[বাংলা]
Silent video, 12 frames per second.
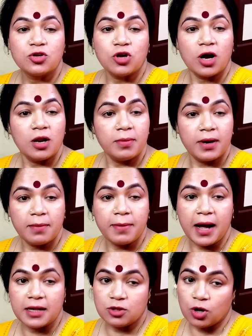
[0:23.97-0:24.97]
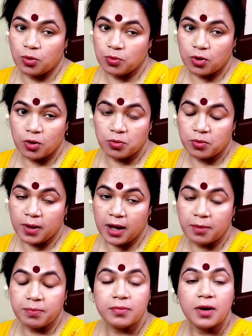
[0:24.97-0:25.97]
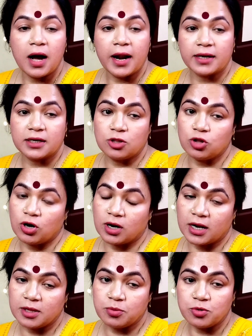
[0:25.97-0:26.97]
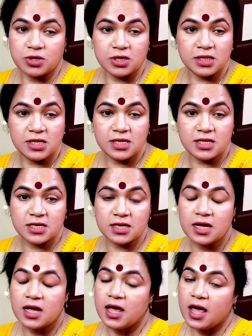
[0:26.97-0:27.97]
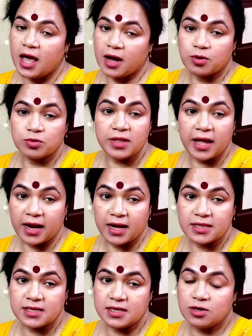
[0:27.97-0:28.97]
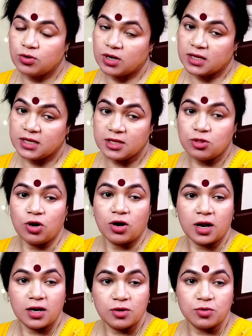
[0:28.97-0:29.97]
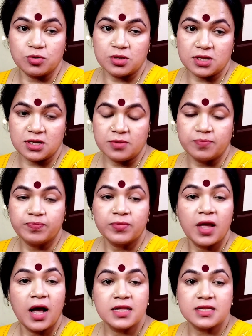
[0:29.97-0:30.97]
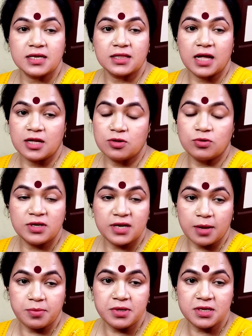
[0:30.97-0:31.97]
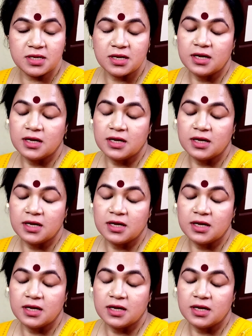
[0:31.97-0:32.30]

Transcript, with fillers: সকালবেলা ভাত হবে ভাত আর একটা তরকারি বসিয়ে দিয়েছি এখন দেখাচ্ছি কী তরকারি করছি আজকে তাই নিরামিষ